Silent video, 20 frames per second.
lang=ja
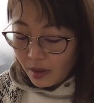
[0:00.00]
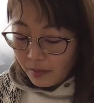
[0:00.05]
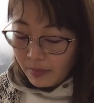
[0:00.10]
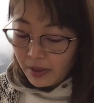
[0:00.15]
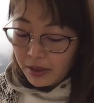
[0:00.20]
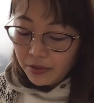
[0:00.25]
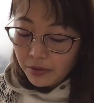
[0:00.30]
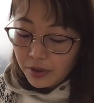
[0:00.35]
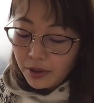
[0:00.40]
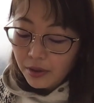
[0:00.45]
ま
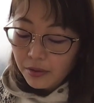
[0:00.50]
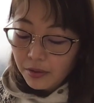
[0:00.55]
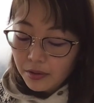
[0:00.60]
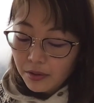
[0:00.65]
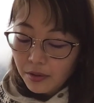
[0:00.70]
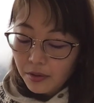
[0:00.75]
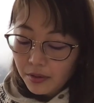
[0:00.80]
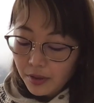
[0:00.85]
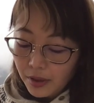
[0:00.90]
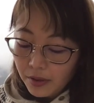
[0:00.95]
あ、そのこ
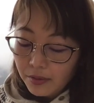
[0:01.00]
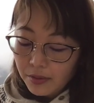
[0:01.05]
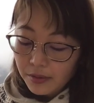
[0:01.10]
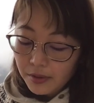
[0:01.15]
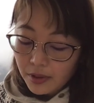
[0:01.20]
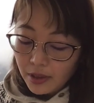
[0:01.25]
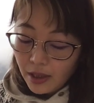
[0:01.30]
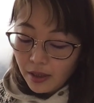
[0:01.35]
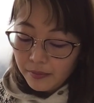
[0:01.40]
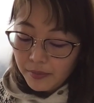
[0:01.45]
とをね、こ
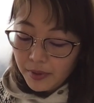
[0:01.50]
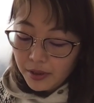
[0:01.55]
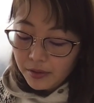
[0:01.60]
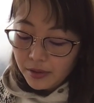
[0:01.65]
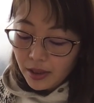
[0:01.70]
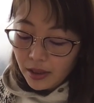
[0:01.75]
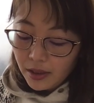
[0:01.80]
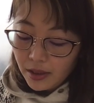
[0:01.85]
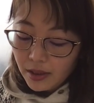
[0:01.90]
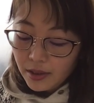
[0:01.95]
のタイミング
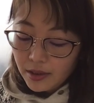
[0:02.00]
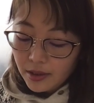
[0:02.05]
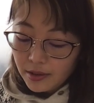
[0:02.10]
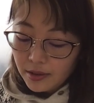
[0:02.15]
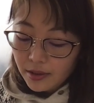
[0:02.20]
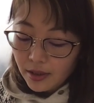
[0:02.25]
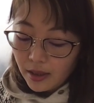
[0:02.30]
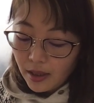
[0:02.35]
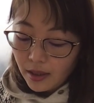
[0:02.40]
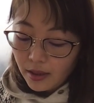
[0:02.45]
で
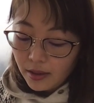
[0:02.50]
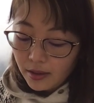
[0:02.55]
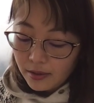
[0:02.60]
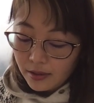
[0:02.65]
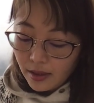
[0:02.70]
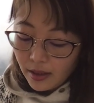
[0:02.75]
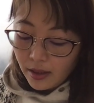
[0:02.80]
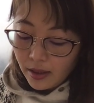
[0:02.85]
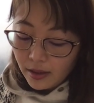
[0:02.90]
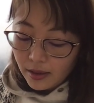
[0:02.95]
ニキシーズが言っ
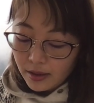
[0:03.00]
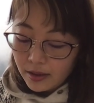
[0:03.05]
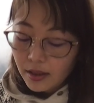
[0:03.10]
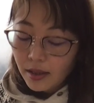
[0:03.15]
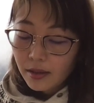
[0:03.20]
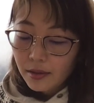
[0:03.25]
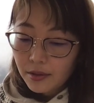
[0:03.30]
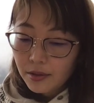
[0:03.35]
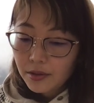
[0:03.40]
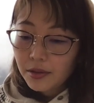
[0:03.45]
てき
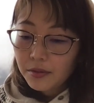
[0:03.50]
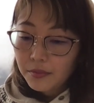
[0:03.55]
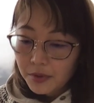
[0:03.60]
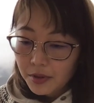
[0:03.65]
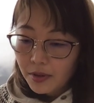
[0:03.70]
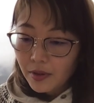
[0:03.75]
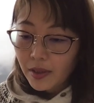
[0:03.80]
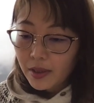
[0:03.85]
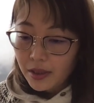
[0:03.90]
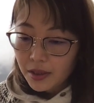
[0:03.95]
たっていうの
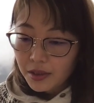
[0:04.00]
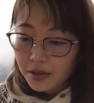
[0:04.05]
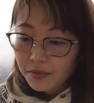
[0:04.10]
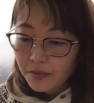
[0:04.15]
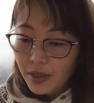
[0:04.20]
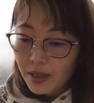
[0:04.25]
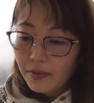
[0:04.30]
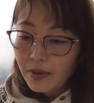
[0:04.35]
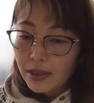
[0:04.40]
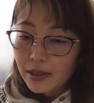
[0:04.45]
も、私
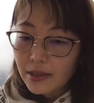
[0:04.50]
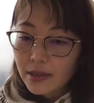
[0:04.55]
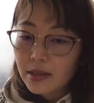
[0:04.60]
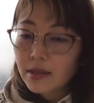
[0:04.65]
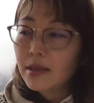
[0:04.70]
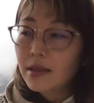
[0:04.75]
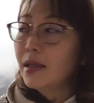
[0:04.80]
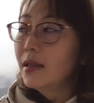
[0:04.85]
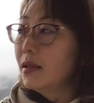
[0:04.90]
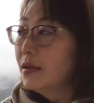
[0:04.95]
は
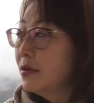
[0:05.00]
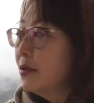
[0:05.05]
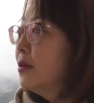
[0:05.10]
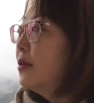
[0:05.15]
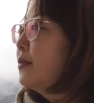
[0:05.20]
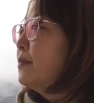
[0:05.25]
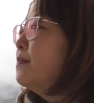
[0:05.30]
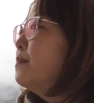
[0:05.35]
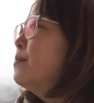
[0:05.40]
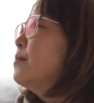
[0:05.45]
私なり
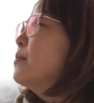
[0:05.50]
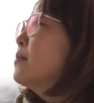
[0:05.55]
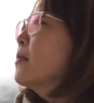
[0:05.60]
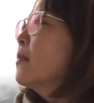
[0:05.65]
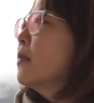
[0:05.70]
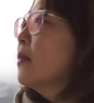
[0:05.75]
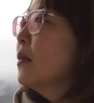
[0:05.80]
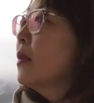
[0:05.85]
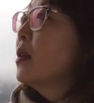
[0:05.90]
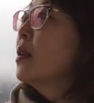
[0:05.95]
の、
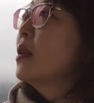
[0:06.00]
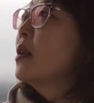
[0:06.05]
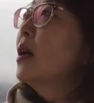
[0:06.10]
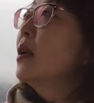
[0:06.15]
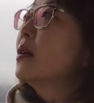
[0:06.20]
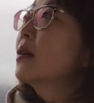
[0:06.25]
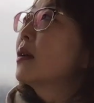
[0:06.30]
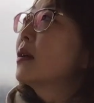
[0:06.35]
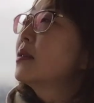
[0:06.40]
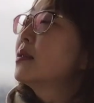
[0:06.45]
うん、
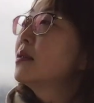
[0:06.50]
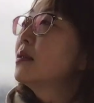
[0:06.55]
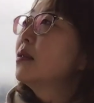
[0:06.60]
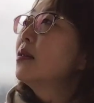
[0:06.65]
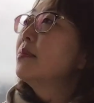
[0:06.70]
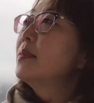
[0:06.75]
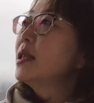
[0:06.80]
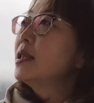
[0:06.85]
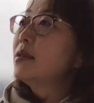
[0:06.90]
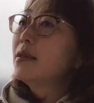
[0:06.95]
何か強
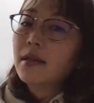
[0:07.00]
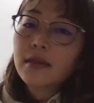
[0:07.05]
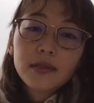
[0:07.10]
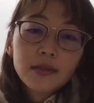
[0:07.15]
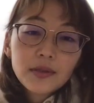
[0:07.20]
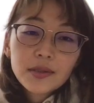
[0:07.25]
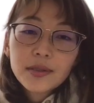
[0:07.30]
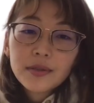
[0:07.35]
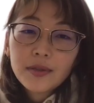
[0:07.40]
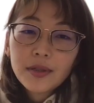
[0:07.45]
い
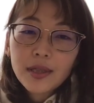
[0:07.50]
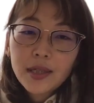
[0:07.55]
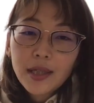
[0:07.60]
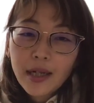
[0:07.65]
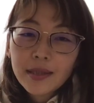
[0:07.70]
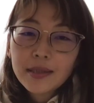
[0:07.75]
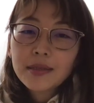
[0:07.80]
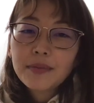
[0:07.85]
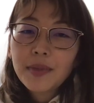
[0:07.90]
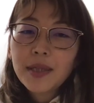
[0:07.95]
メッセージをすごい
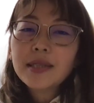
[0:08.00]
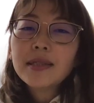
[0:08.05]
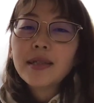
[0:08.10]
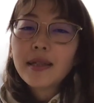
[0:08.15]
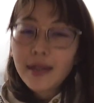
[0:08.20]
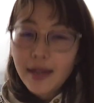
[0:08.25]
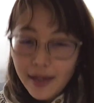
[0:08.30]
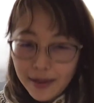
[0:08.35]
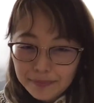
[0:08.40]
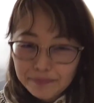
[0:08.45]
感じました
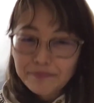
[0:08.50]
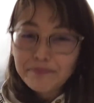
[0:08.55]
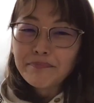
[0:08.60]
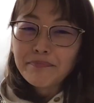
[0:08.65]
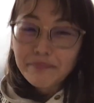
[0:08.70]
ね。